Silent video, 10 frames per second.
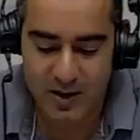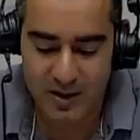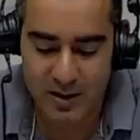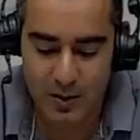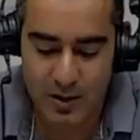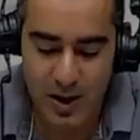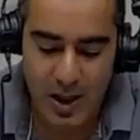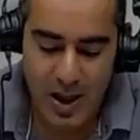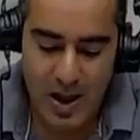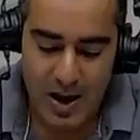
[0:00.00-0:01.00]
حيدوي
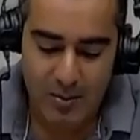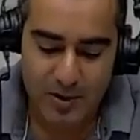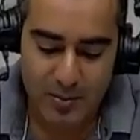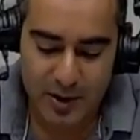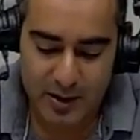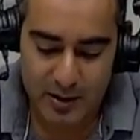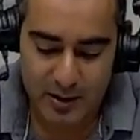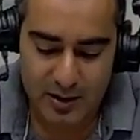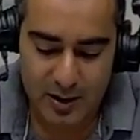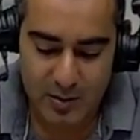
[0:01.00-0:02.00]
هم
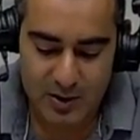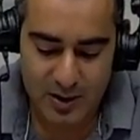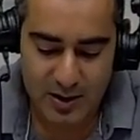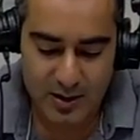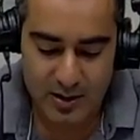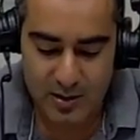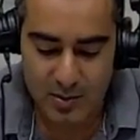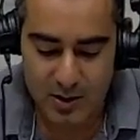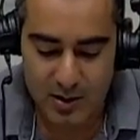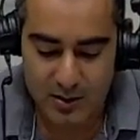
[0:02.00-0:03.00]
دبرنا نتقيمة على نيم
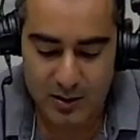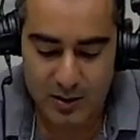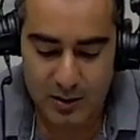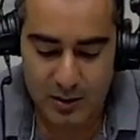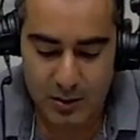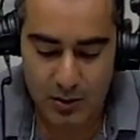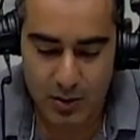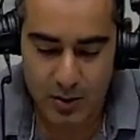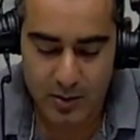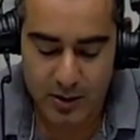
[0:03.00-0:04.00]
كراسي توغ
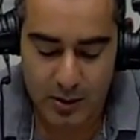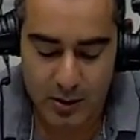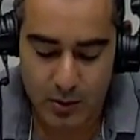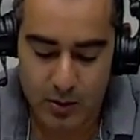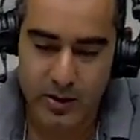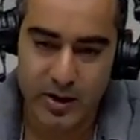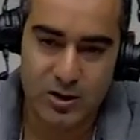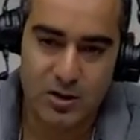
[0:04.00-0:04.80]
الميكرو النجاة